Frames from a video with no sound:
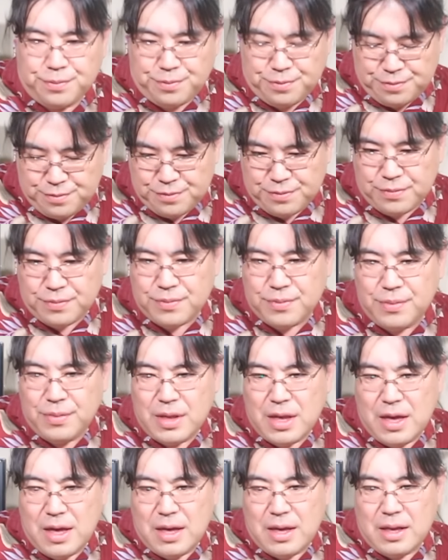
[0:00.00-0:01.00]
うん、
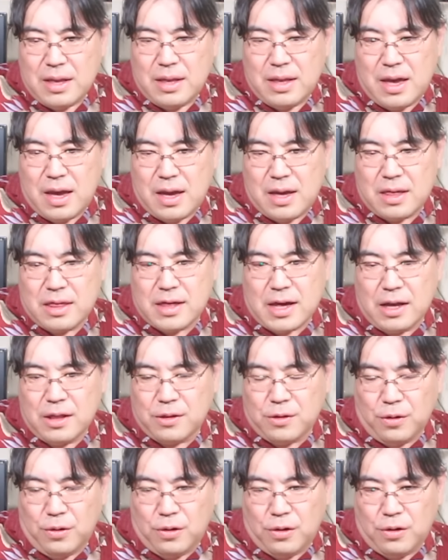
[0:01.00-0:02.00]
ね、ちゃ
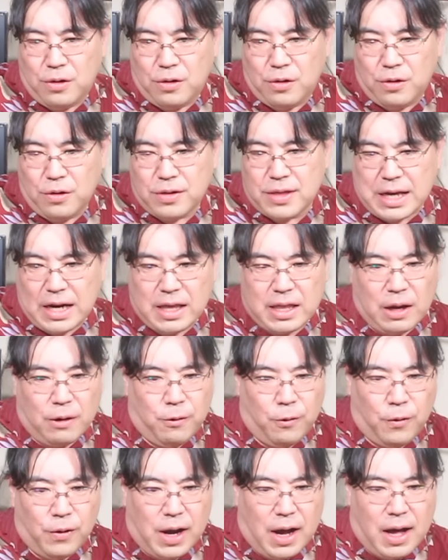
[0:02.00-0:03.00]
んとされた
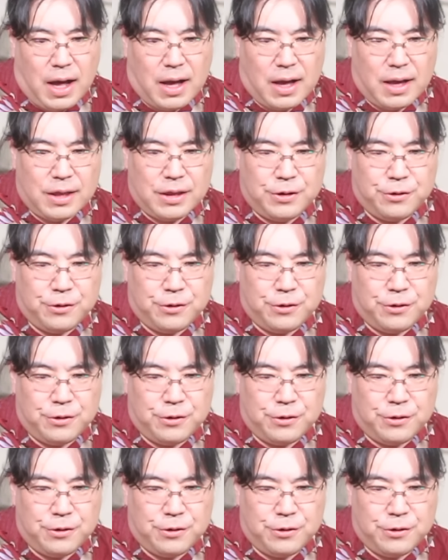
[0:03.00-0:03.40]
方が